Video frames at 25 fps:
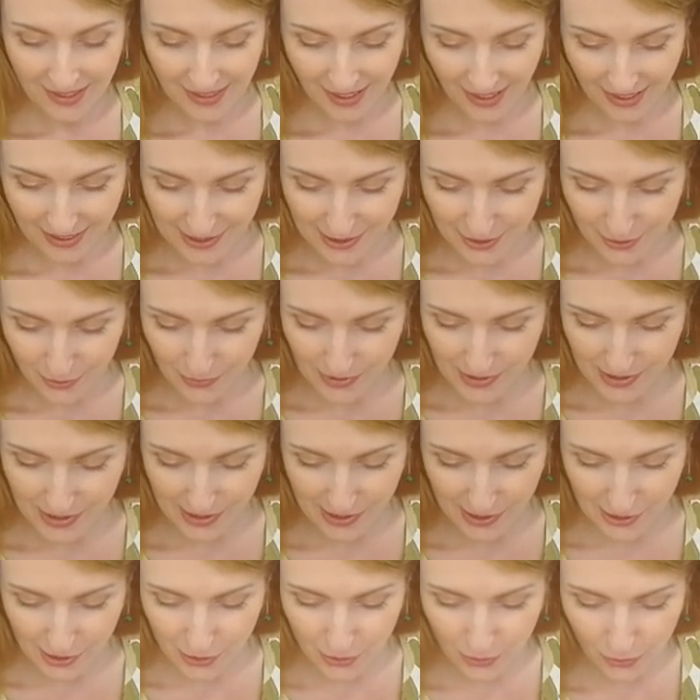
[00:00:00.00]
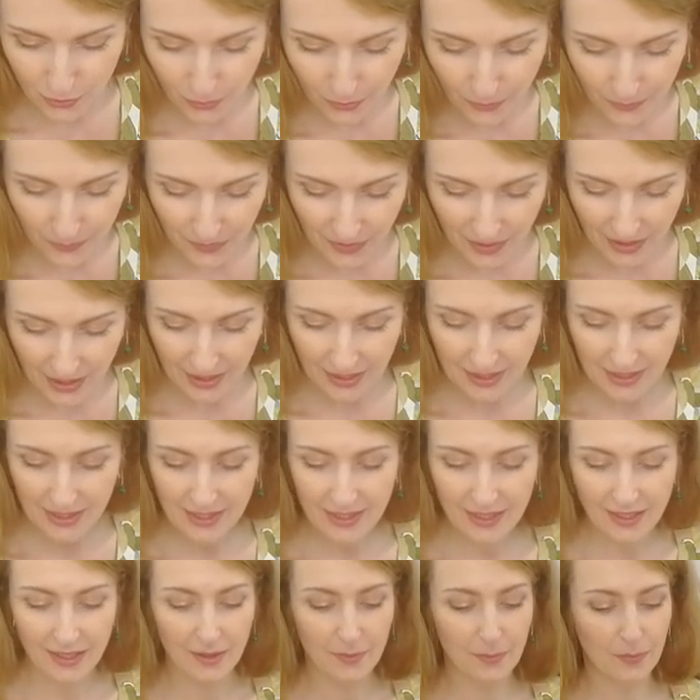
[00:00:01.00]
так что здесь еще
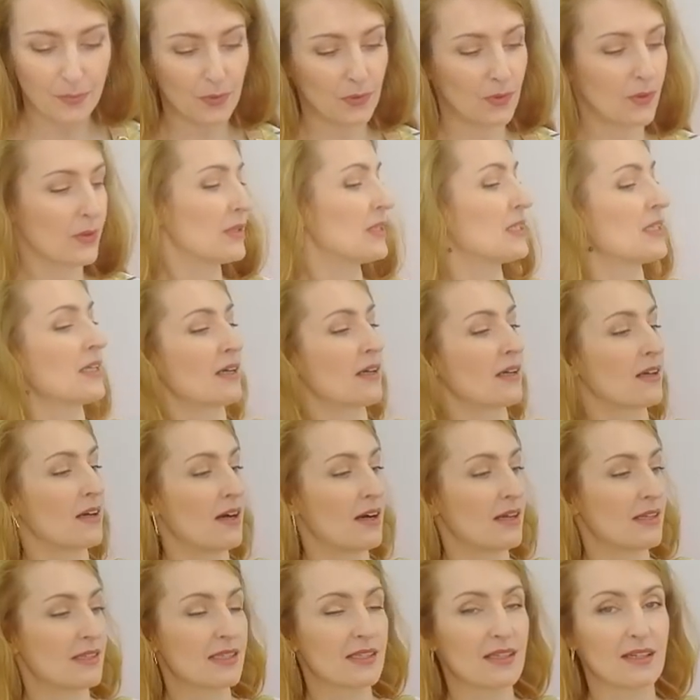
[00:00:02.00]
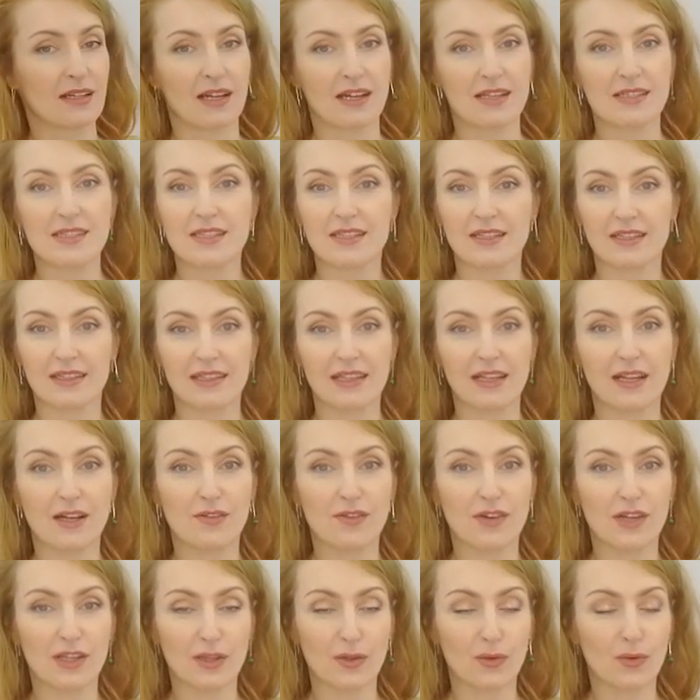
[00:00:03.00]
это под заказ краска
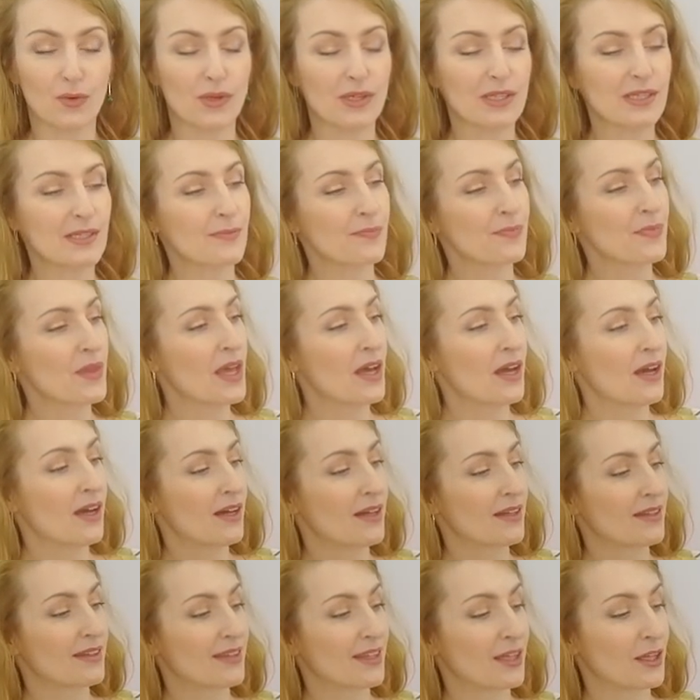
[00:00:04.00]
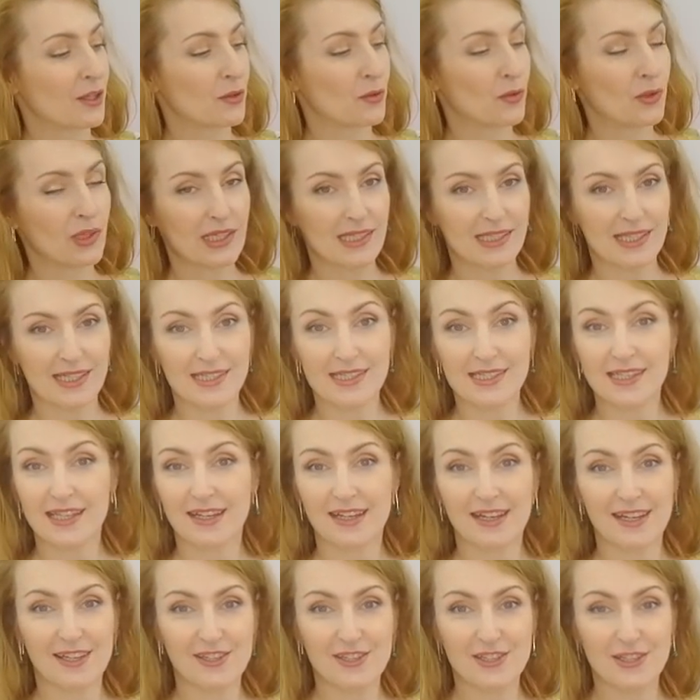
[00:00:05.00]
для волос 3.0 кстати
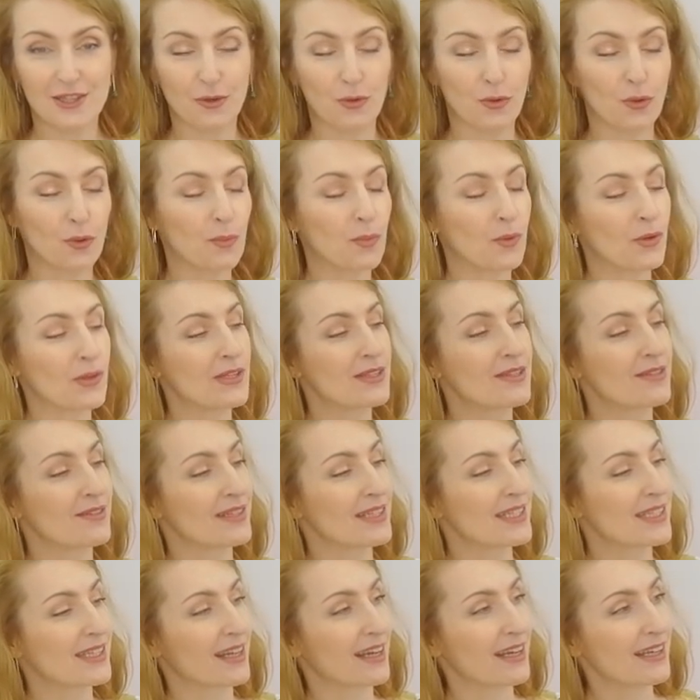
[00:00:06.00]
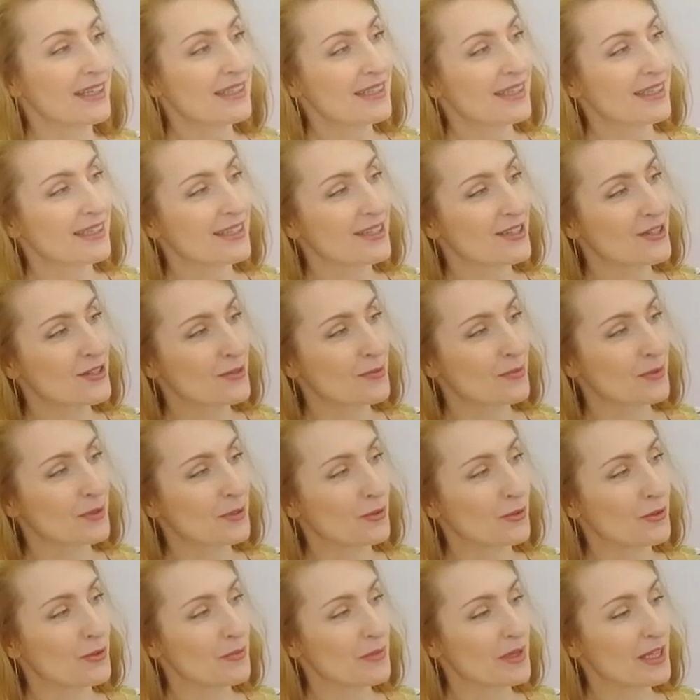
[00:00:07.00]
я раньше такой пользовалась краской даже
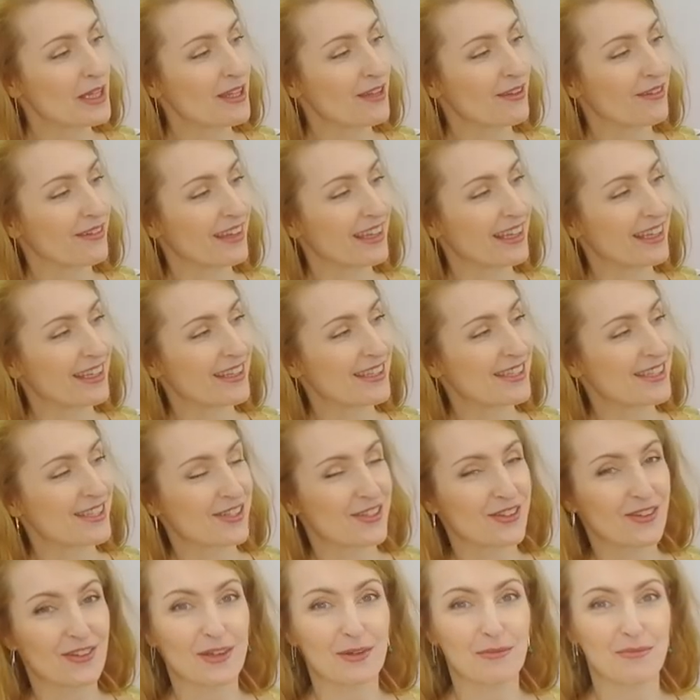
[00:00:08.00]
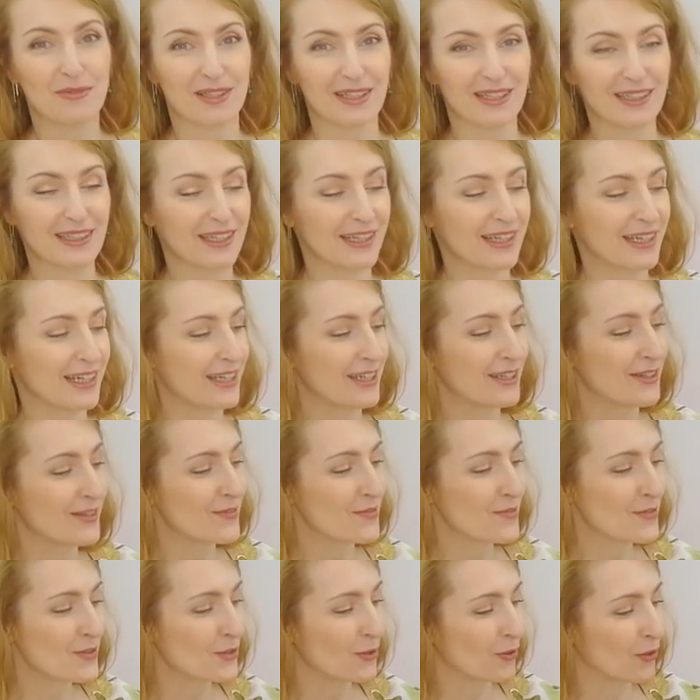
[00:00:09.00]
смотрю и мне не верится что я была такая
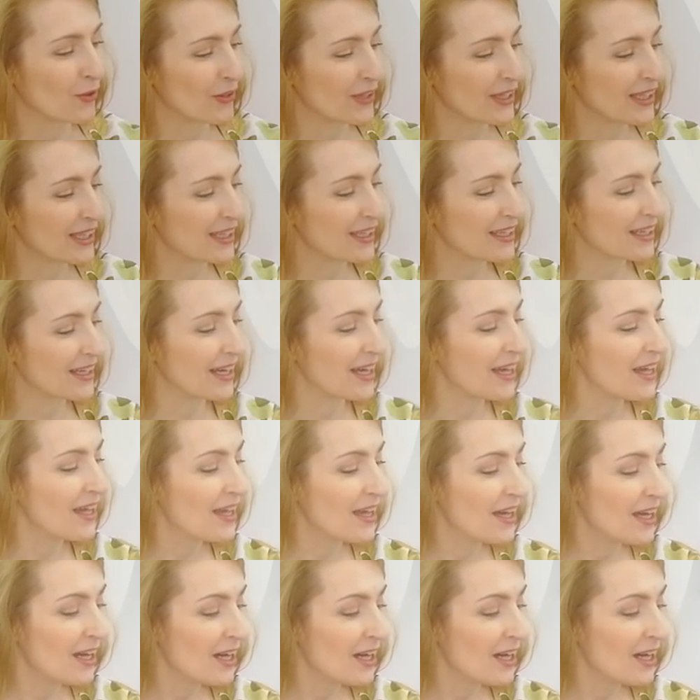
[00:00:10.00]
черненькая